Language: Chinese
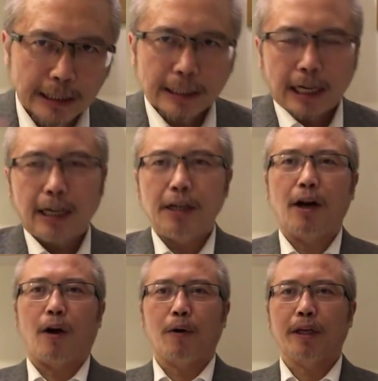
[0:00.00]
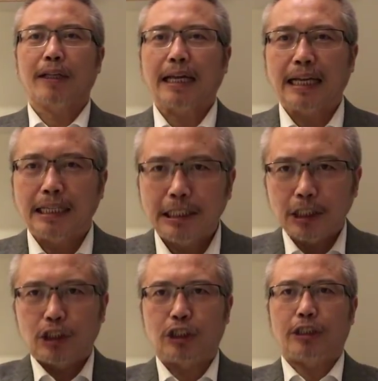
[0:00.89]
很好的大家
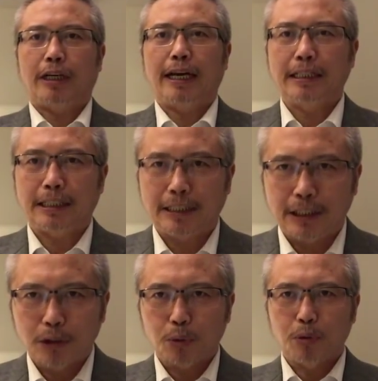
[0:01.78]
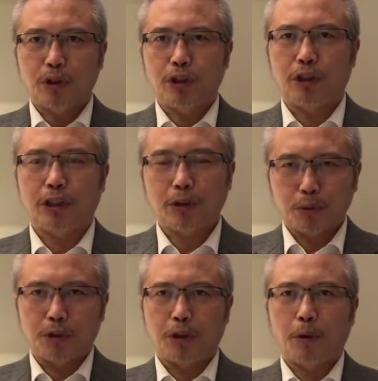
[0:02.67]
一起来提出自己的
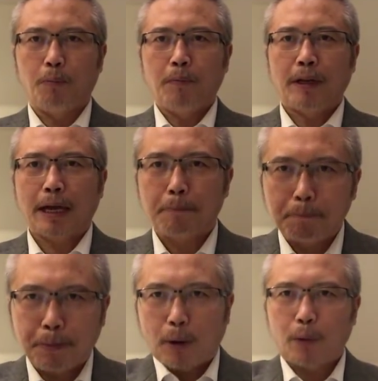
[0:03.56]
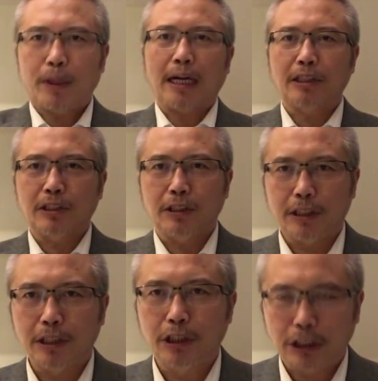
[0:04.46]
诉求、来表达自己
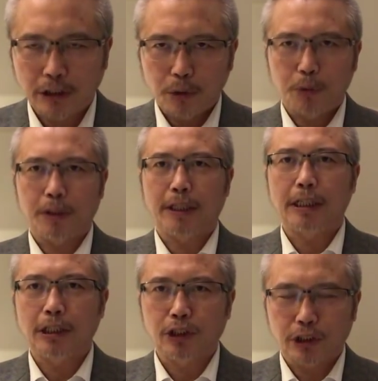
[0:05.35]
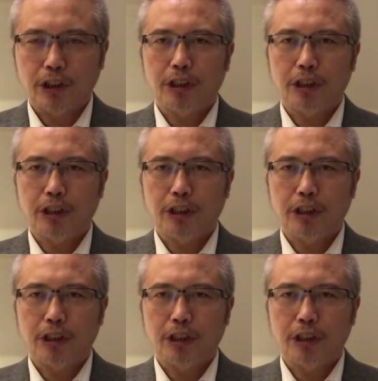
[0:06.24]
的情绪的一个时